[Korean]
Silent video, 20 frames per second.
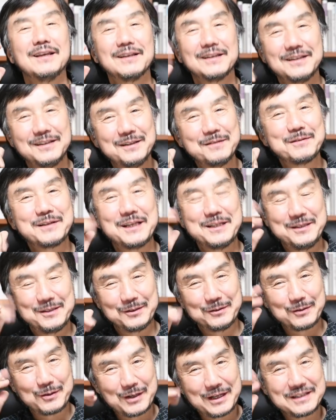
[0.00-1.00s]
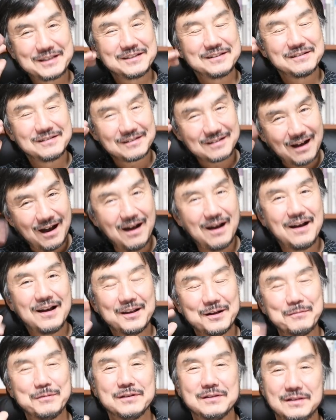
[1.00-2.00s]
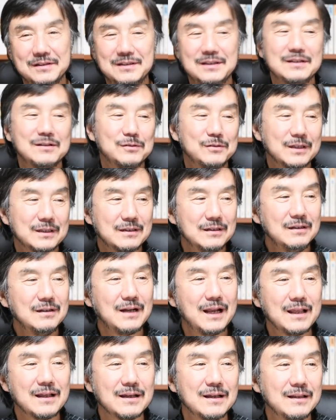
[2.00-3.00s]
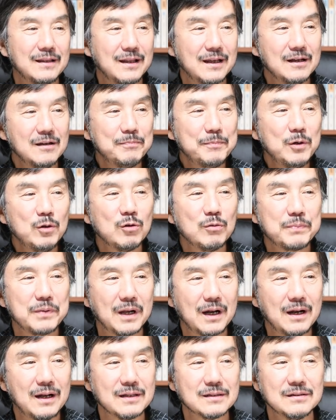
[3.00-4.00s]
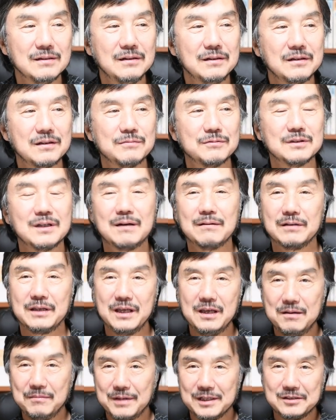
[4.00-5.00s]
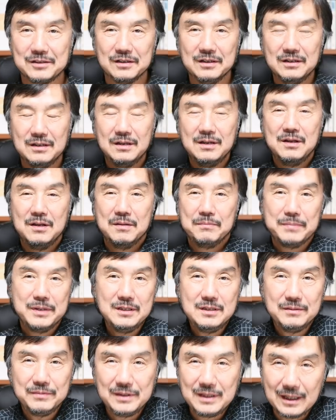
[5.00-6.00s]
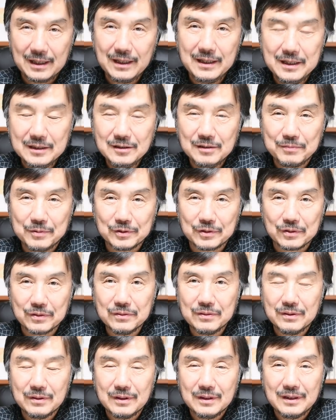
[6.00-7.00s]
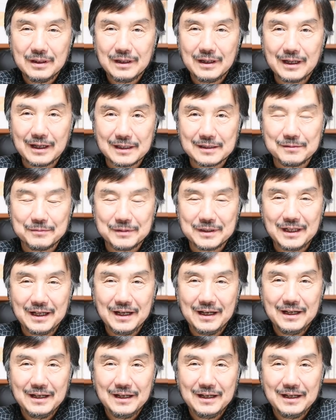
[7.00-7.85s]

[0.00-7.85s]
기념사진 정도나 찍을까 이러면서 이제 들고 갔던 라이카인데, 흑백으로 변환해서 여러분과 함께 마저 편집을 약간 해서 보도록 하겠습니다.